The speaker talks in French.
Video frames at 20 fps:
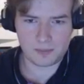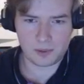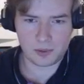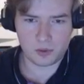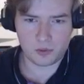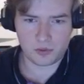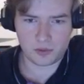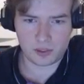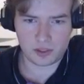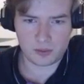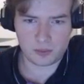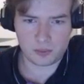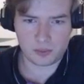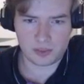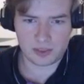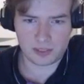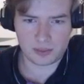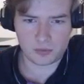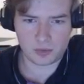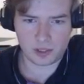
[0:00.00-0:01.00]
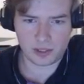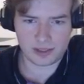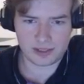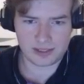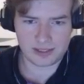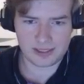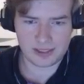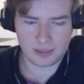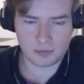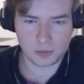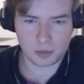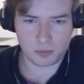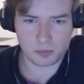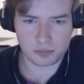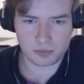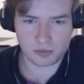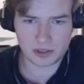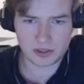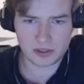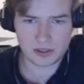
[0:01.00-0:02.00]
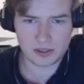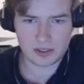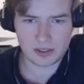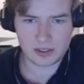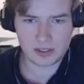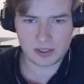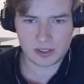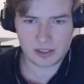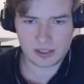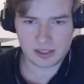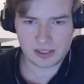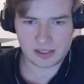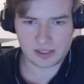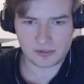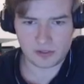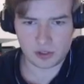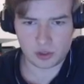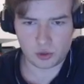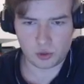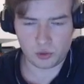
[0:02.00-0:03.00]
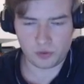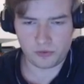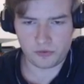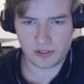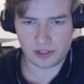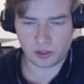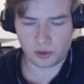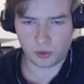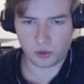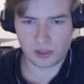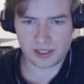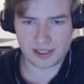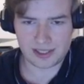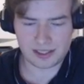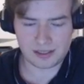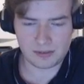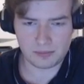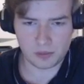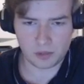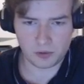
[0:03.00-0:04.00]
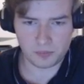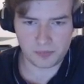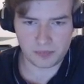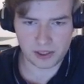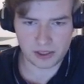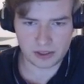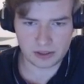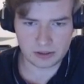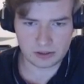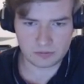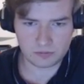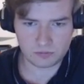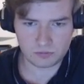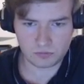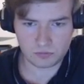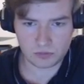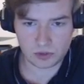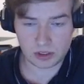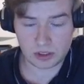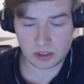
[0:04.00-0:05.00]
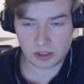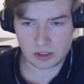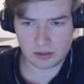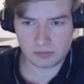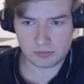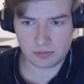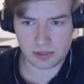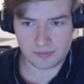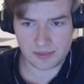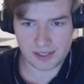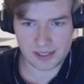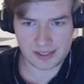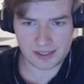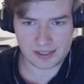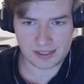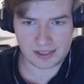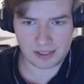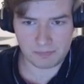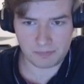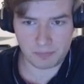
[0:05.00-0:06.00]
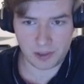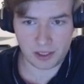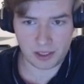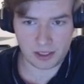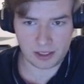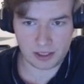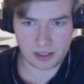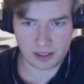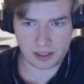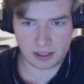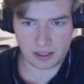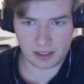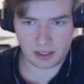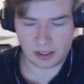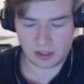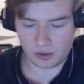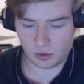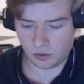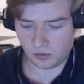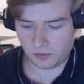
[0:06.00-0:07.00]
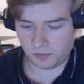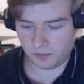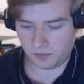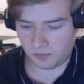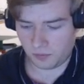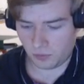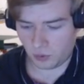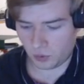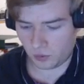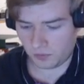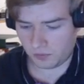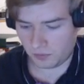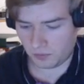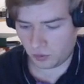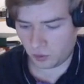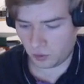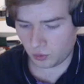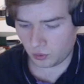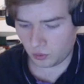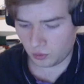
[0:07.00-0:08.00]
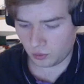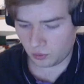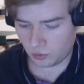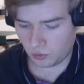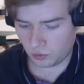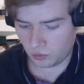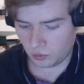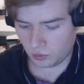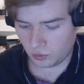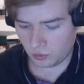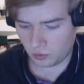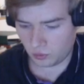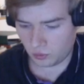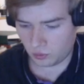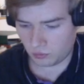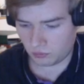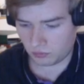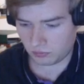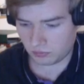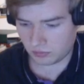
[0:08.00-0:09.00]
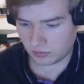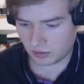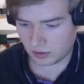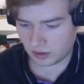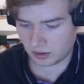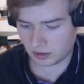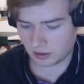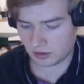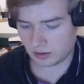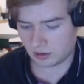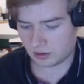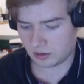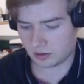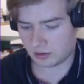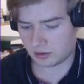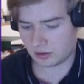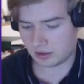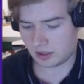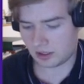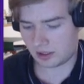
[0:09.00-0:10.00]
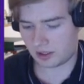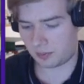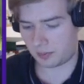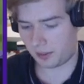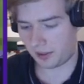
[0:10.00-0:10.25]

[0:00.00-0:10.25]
le fait qu'il puisse avoir Dynamo point ça va, je le vis relativement bien, même si c'est pas le mieux, c'est pas